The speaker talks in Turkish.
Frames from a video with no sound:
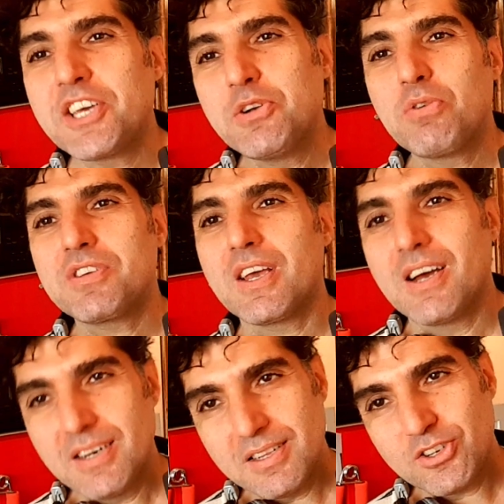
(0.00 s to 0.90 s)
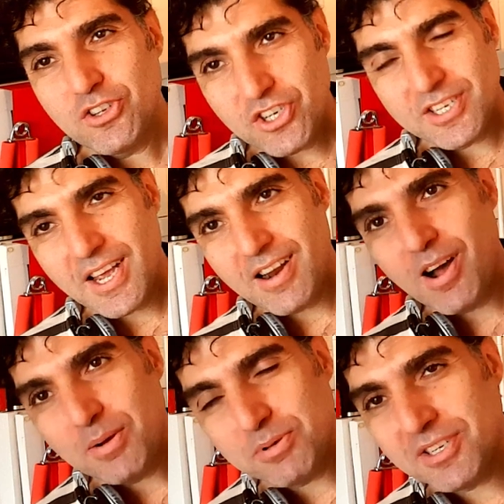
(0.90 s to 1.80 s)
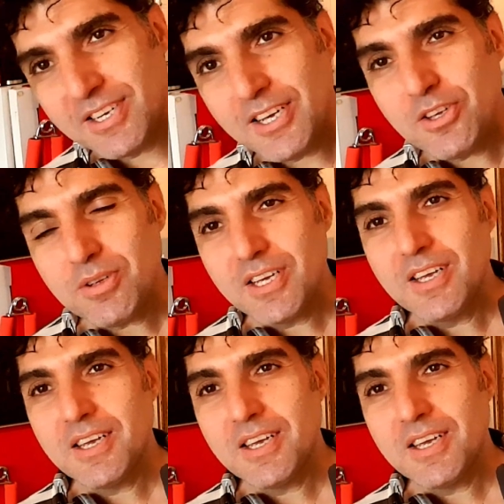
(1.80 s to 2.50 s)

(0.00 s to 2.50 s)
E, ee, Akinoski kanalınızın çizer abisi.